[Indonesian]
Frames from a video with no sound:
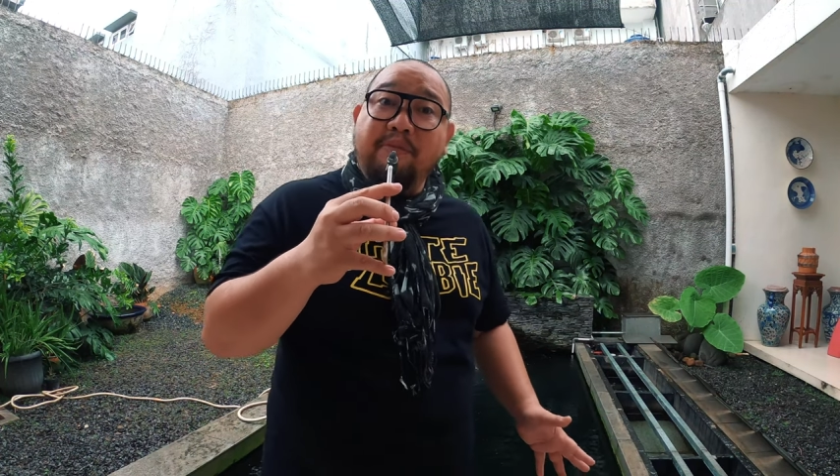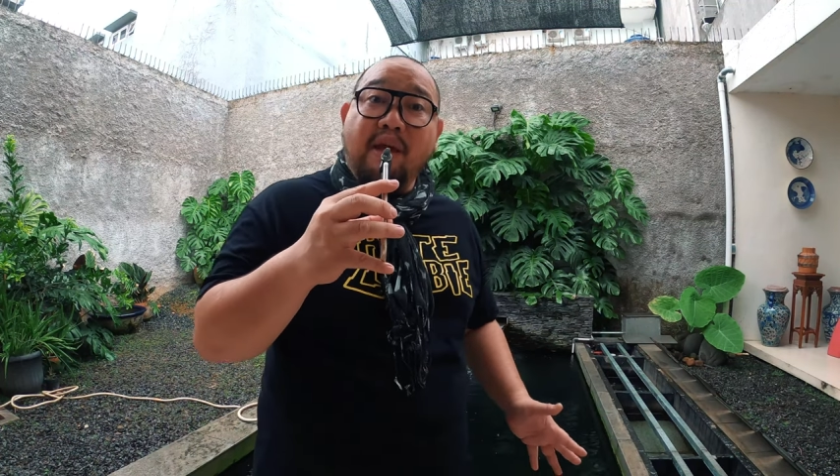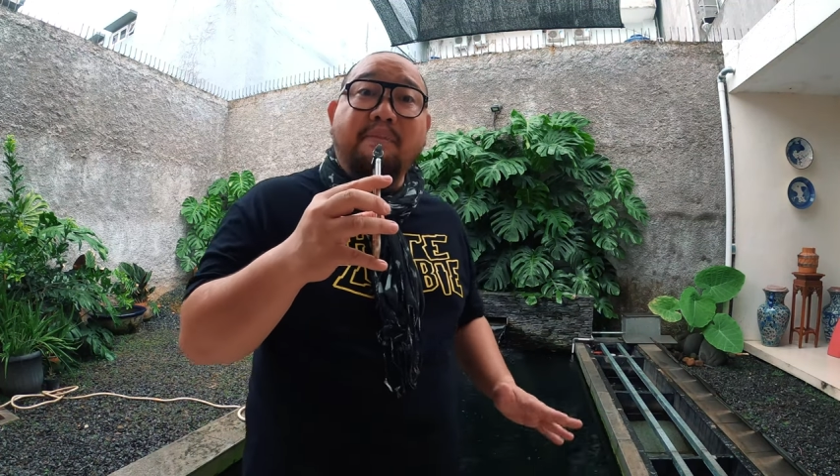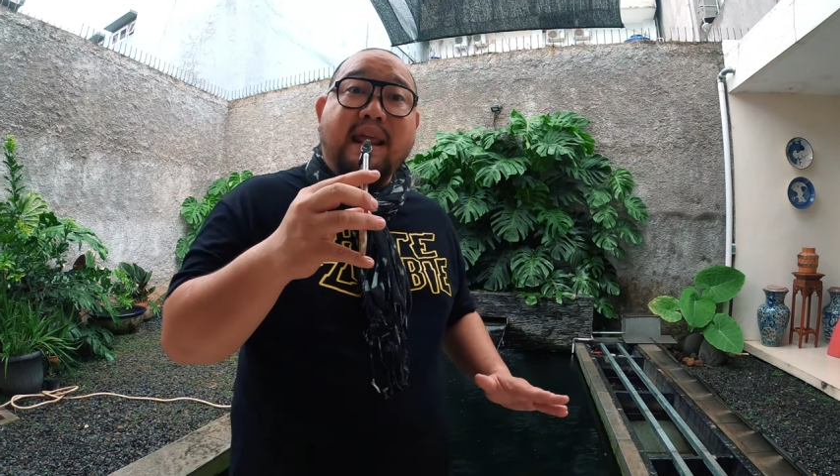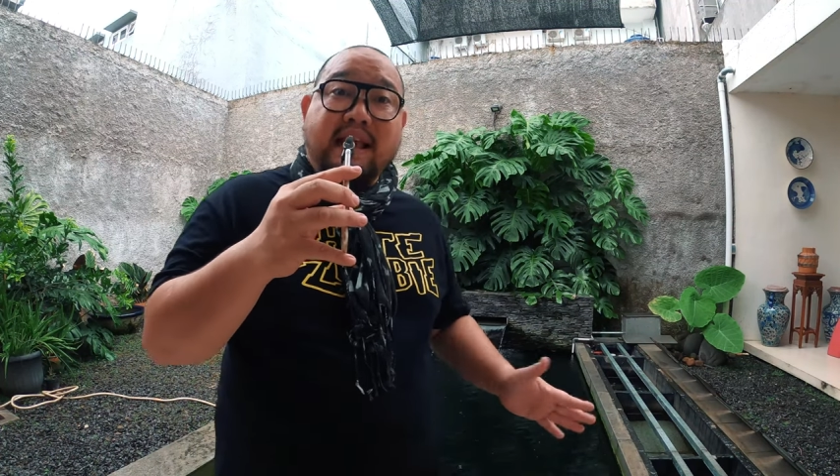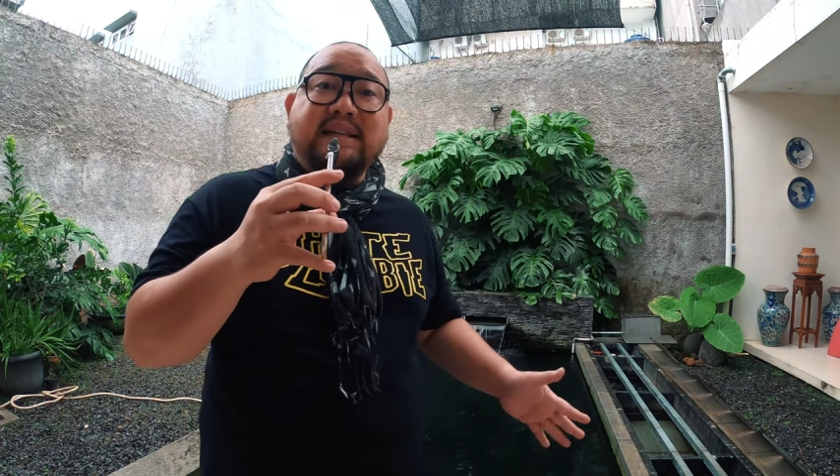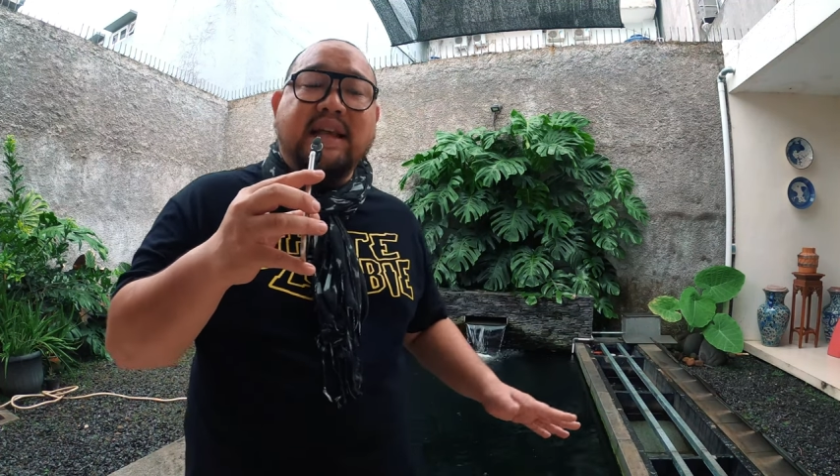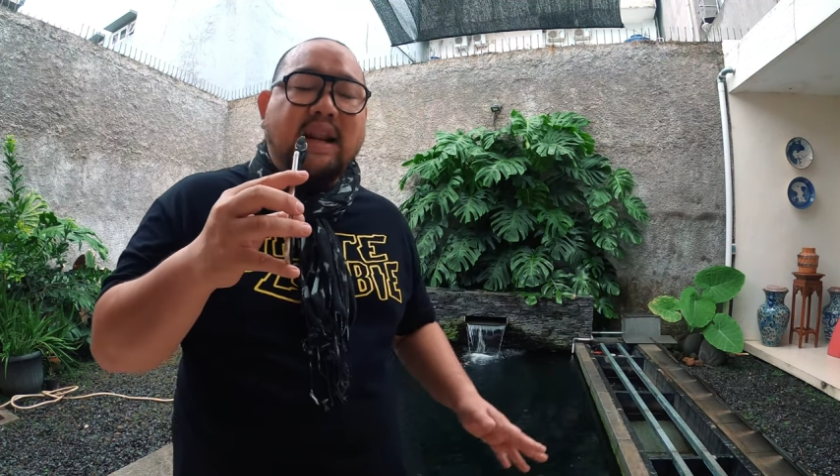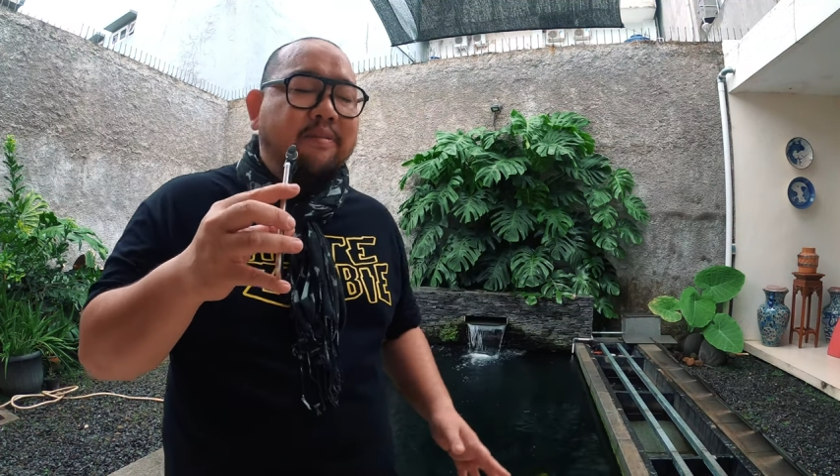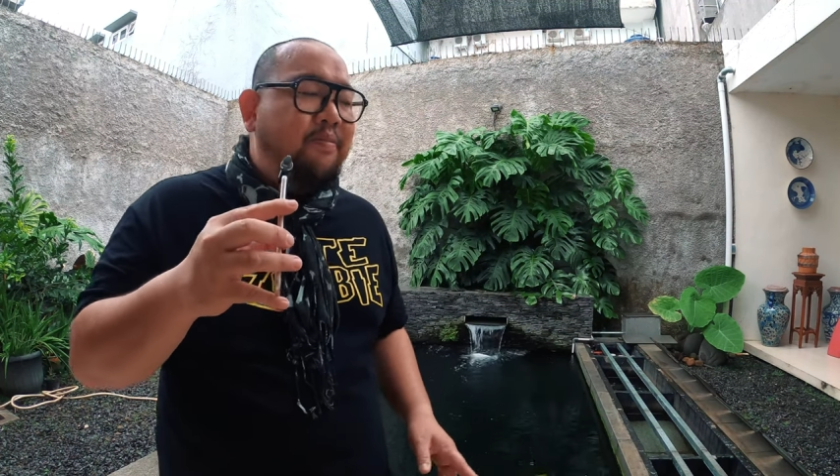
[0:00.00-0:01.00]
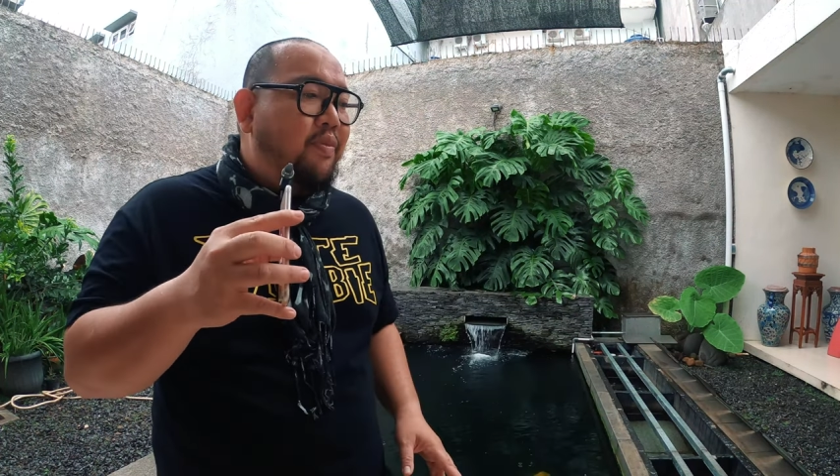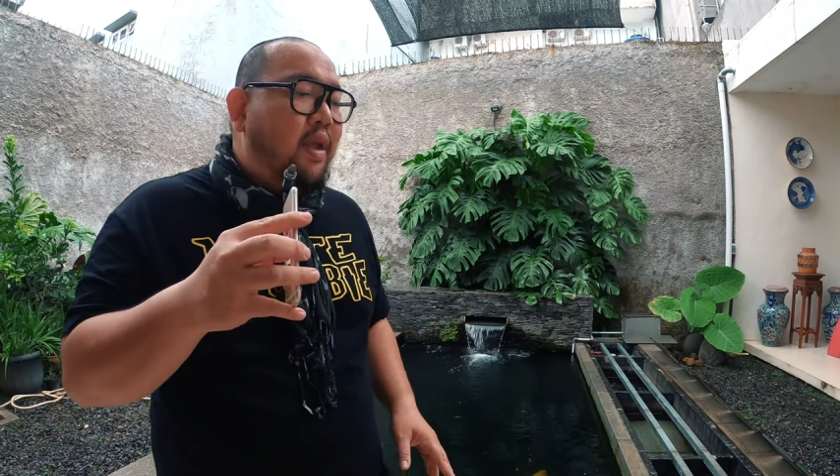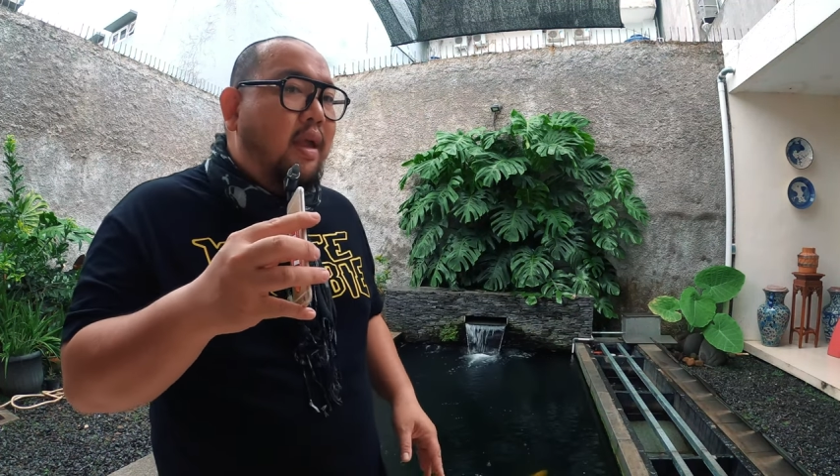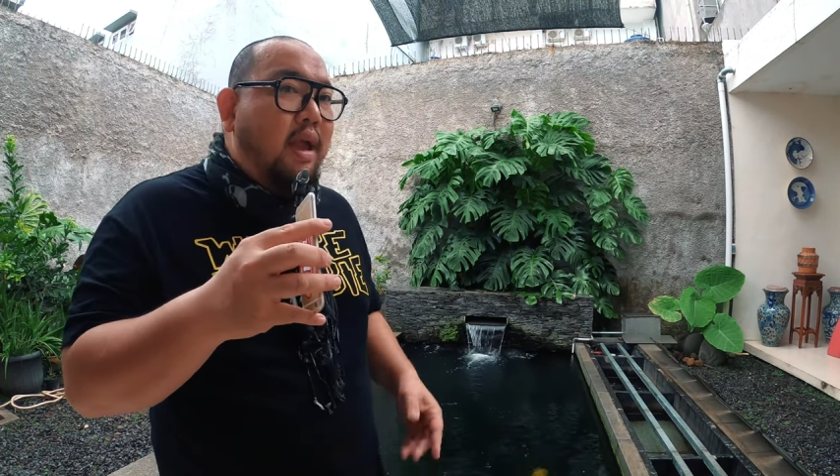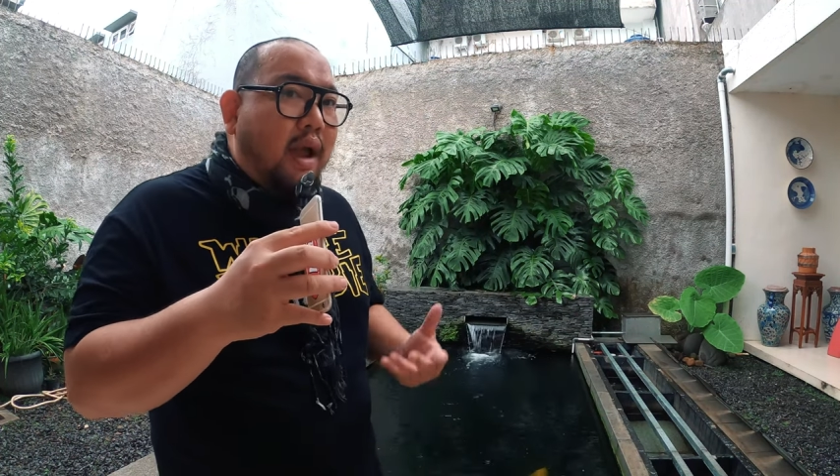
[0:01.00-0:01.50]
yang paling kecil,
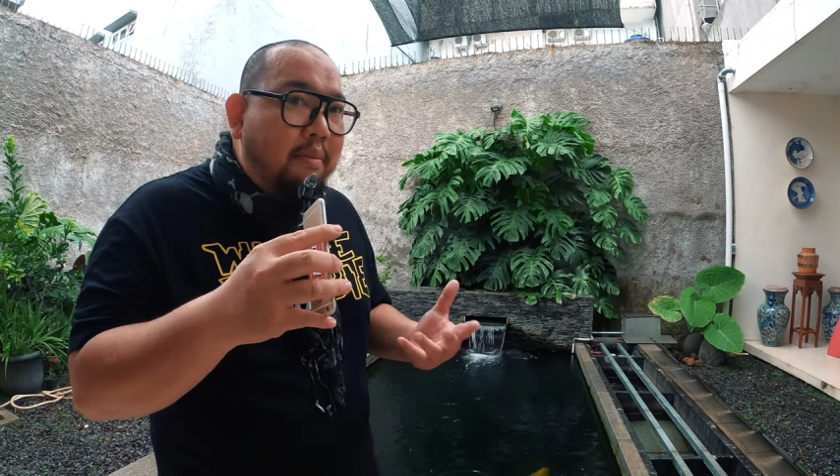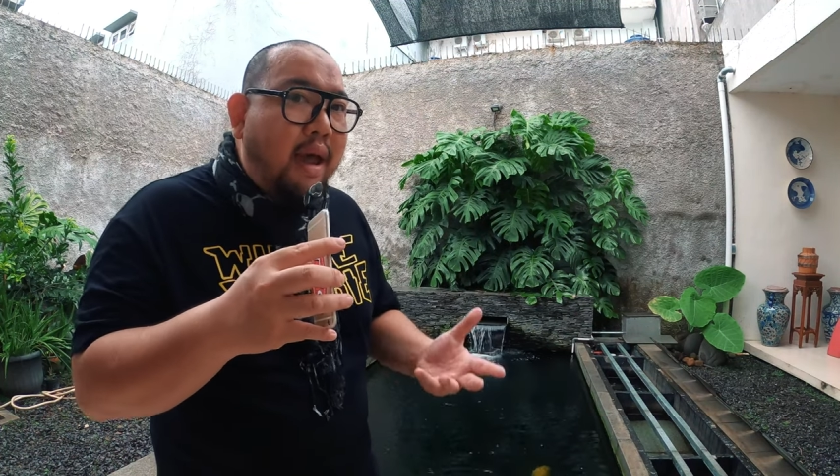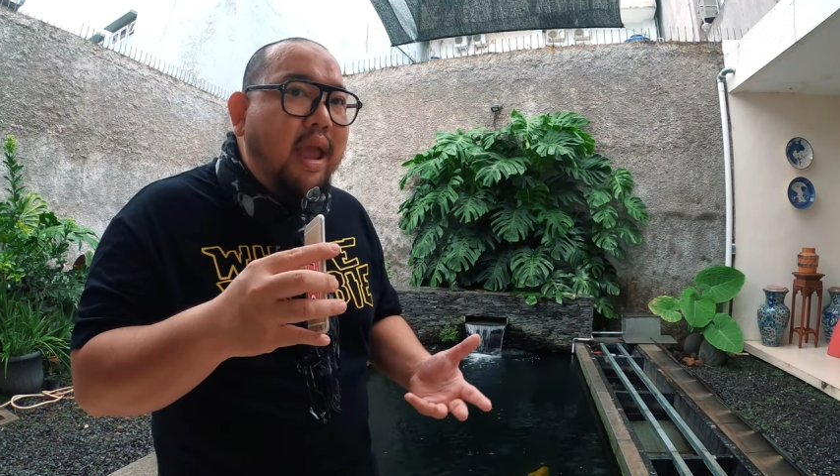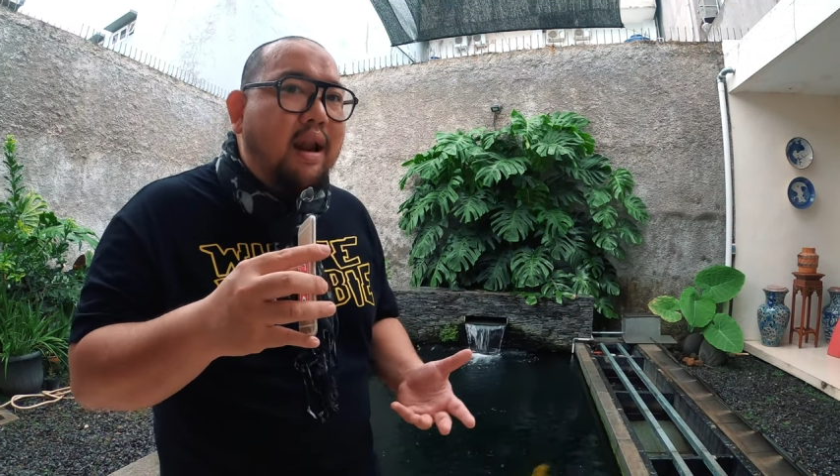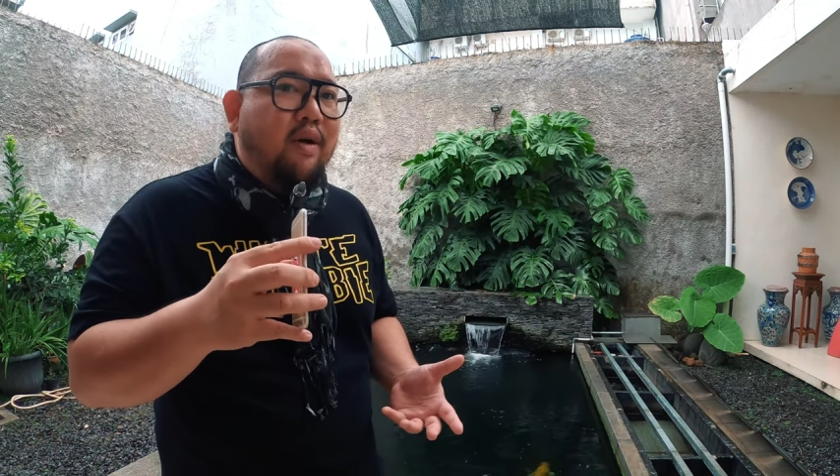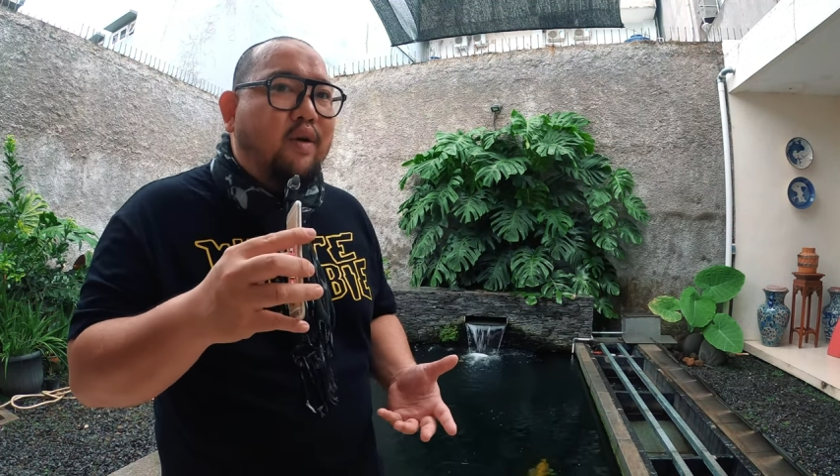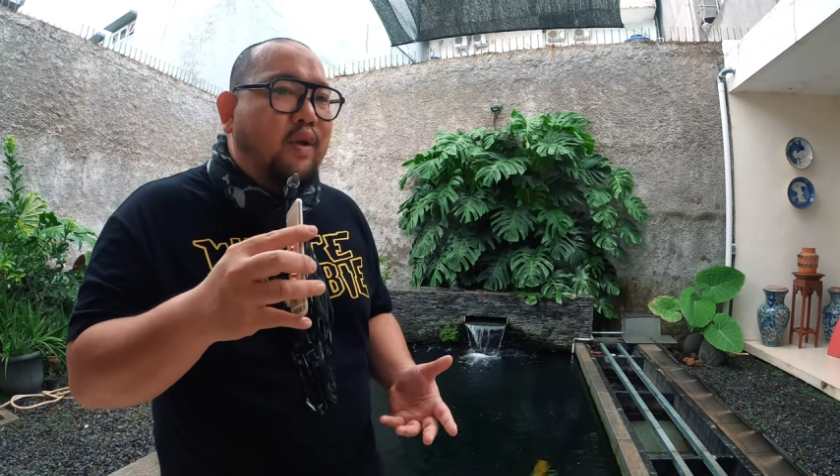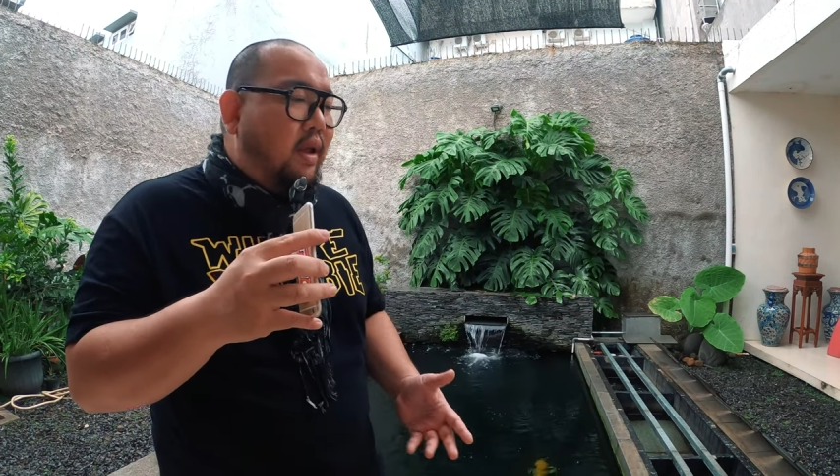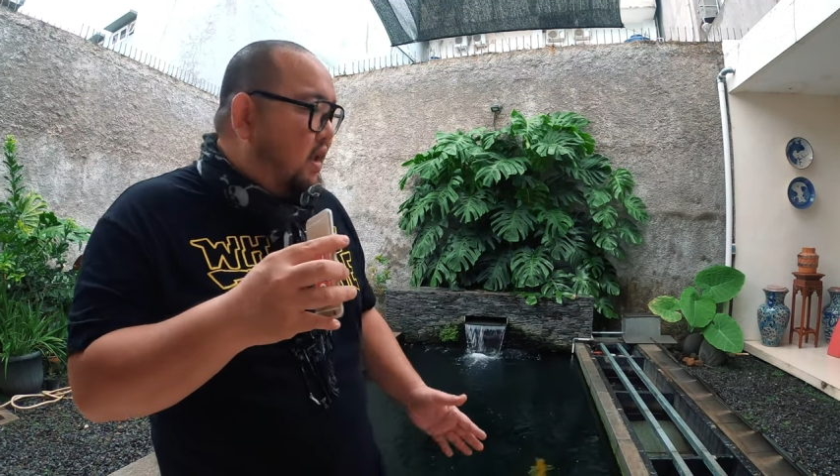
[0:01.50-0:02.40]
kebayang loh